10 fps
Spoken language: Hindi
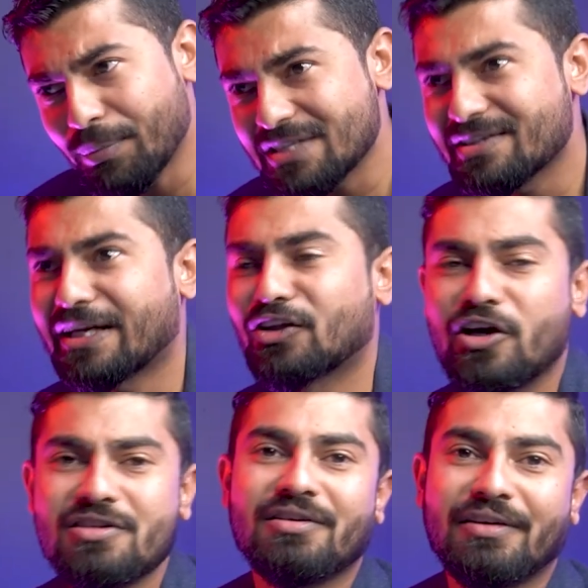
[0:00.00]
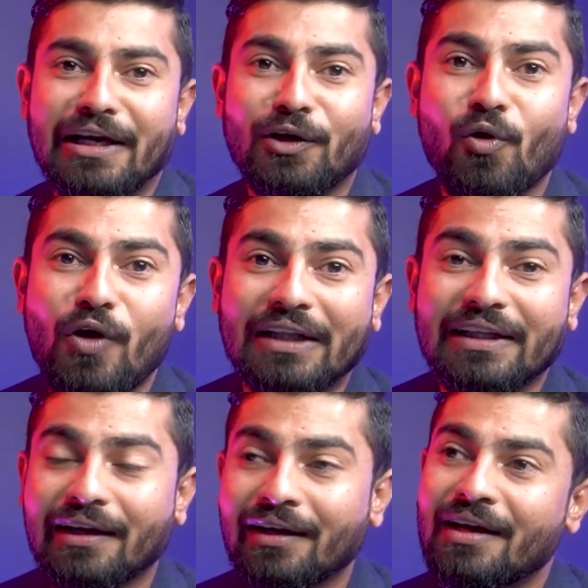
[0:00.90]
पर इस तरह के थाट्स कई लोगों को
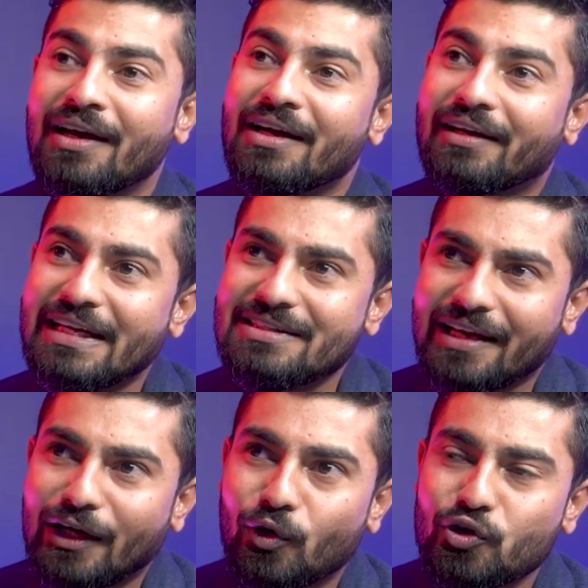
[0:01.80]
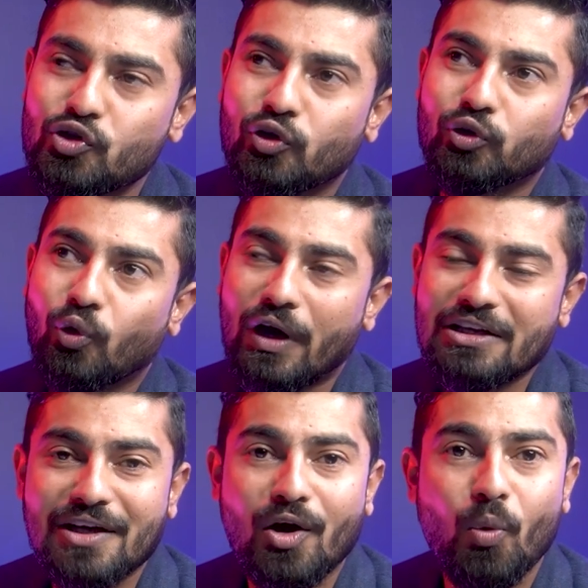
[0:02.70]
आते हैं कई सारे लोग जो
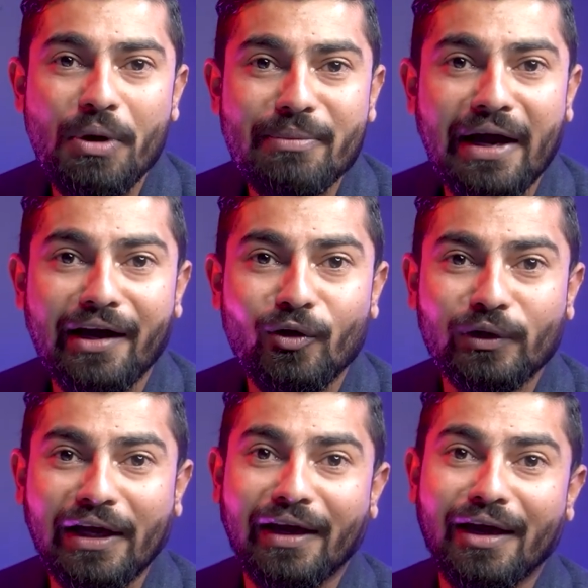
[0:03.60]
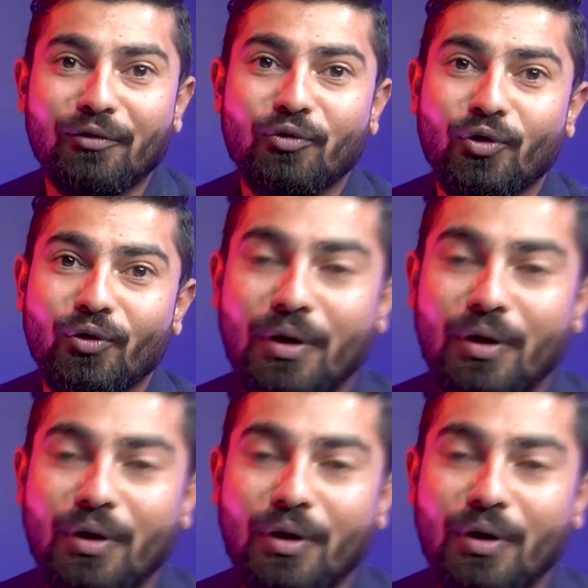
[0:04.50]
थोड़ा सा ओपन माइंडेड होते हैं वो